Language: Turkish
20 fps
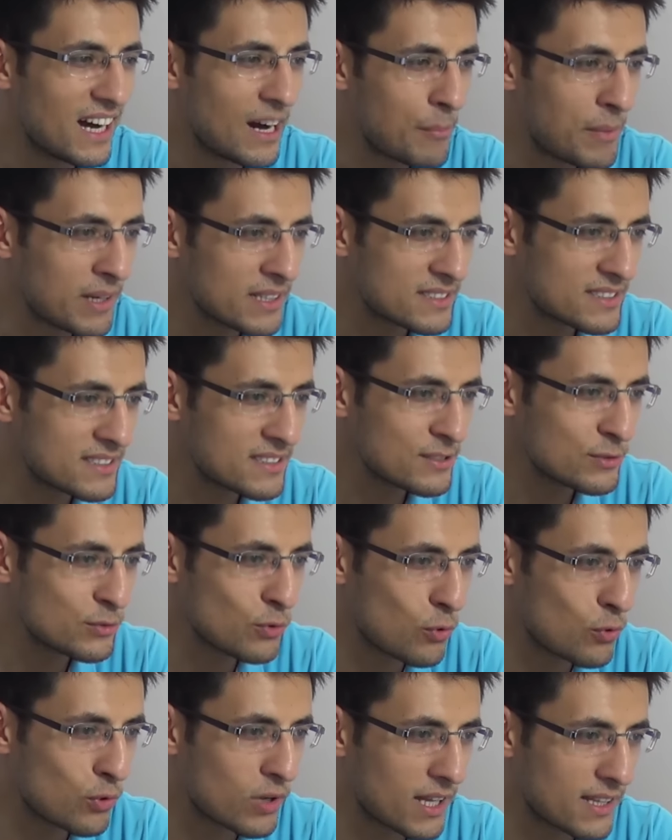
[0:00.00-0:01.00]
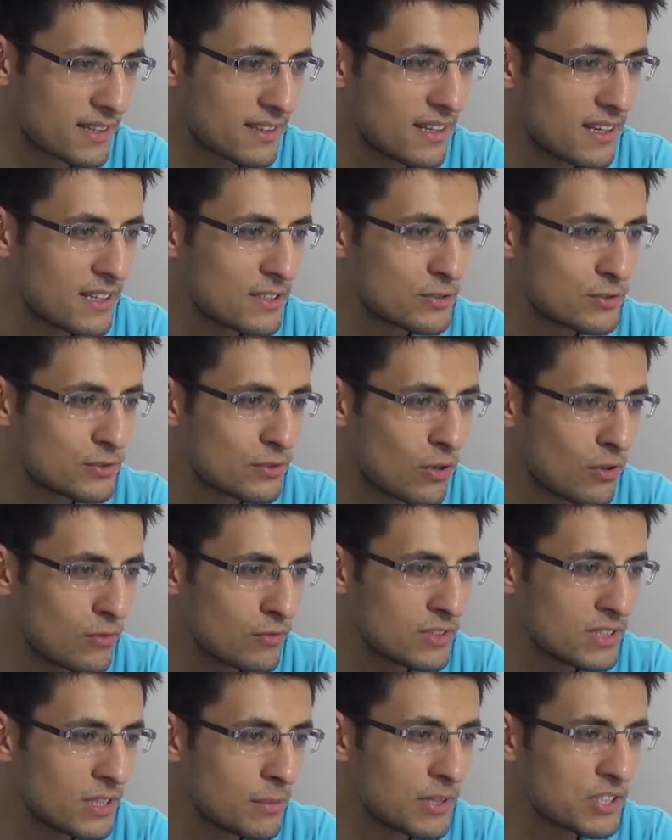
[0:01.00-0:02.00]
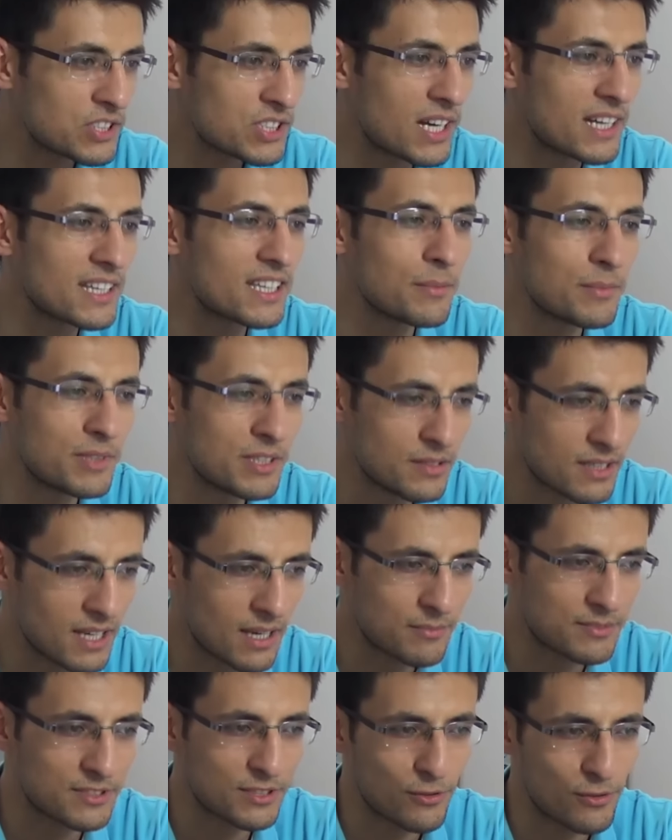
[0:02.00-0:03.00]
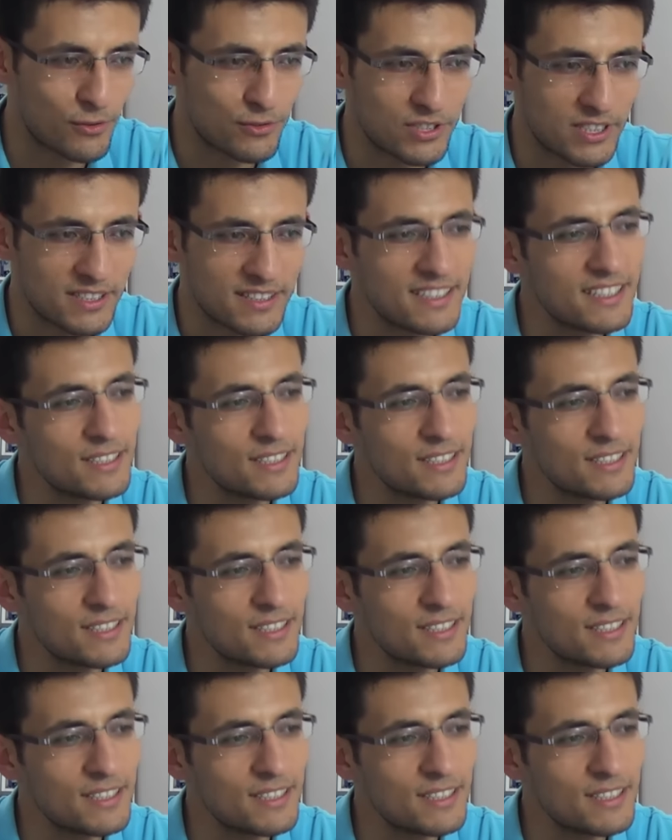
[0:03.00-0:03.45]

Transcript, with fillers: Amaçsız Doğukan serverında başka hangi mini gamesler olacak?